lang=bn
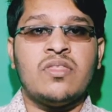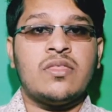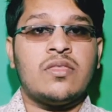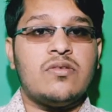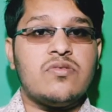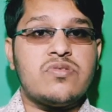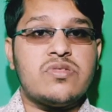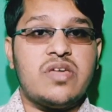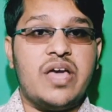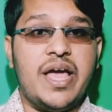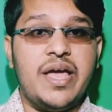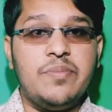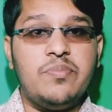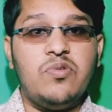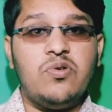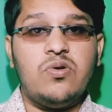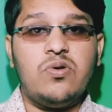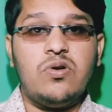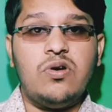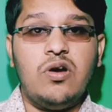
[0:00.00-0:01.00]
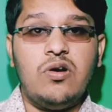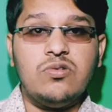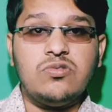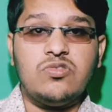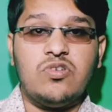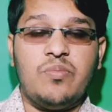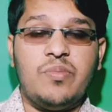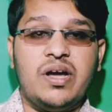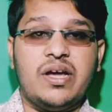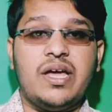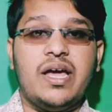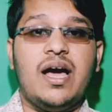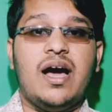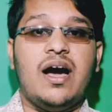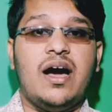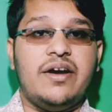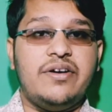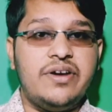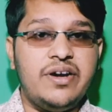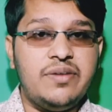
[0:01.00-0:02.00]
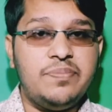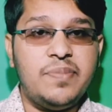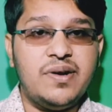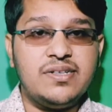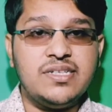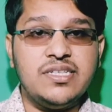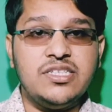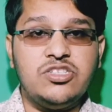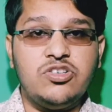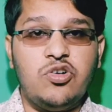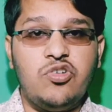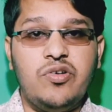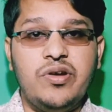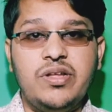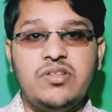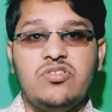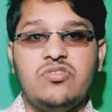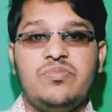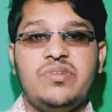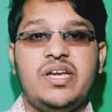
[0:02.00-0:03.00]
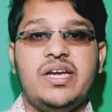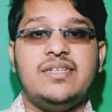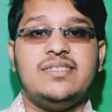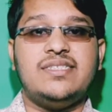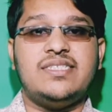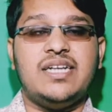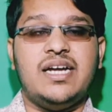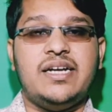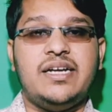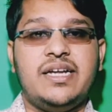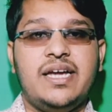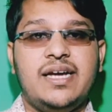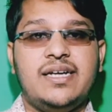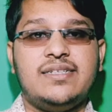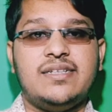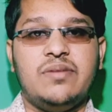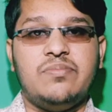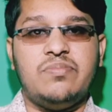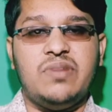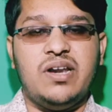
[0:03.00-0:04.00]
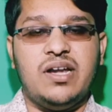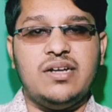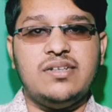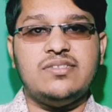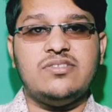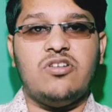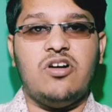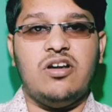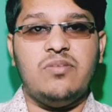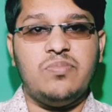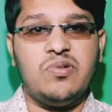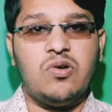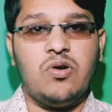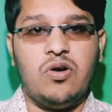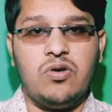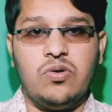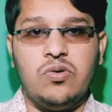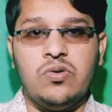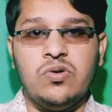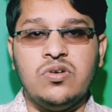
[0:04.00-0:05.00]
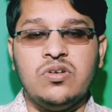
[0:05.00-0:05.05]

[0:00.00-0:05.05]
তো সেই বুকগুলো তোমাকে হান্ড্রেড পার্সেন্ট জরুরি তুমি এনসিআরটি এক্সাম্পলার সলভ করো